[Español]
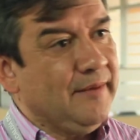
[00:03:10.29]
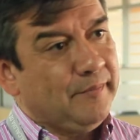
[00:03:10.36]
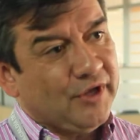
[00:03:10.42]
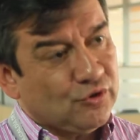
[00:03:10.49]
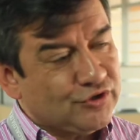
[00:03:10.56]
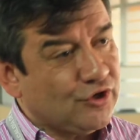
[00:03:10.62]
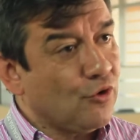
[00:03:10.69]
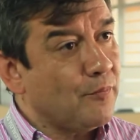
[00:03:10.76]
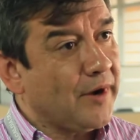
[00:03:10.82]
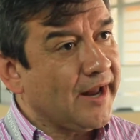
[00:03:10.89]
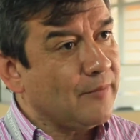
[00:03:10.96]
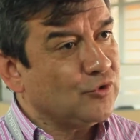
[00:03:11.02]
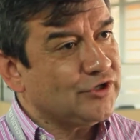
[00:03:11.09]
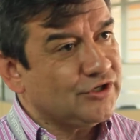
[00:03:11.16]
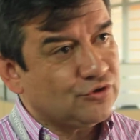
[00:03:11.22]
Pero si
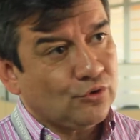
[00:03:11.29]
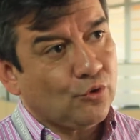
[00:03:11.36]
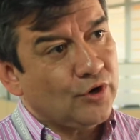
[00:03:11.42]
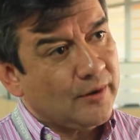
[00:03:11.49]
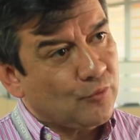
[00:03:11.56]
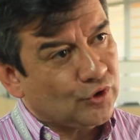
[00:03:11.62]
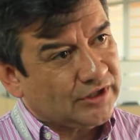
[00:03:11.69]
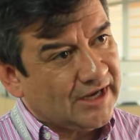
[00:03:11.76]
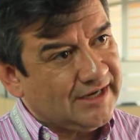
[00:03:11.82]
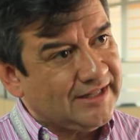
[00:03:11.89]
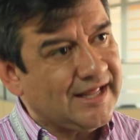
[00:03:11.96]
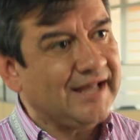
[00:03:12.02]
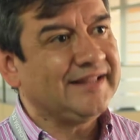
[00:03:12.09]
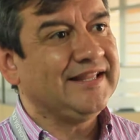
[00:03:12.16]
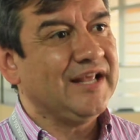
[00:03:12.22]
comparamos esto con la
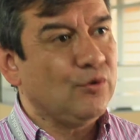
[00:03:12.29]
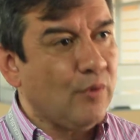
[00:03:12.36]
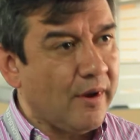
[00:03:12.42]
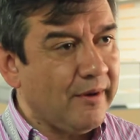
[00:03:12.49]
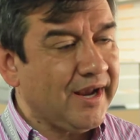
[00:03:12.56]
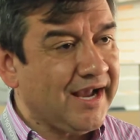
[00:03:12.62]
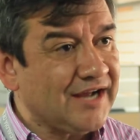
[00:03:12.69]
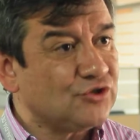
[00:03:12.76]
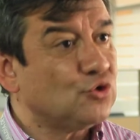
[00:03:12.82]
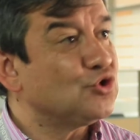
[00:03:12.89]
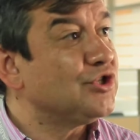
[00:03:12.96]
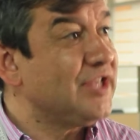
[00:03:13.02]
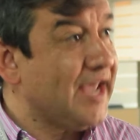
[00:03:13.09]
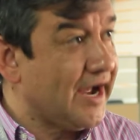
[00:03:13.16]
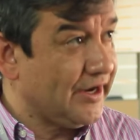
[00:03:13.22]
mortalidad de 9
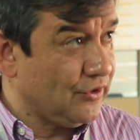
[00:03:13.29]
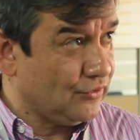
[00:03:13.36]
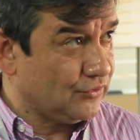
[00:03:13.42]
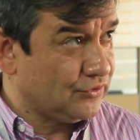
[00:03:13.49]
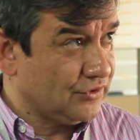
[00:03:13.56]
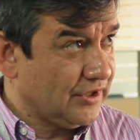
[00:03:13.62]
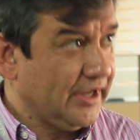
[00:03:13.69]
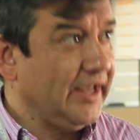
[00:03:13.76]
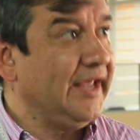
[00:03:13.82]
casos diarios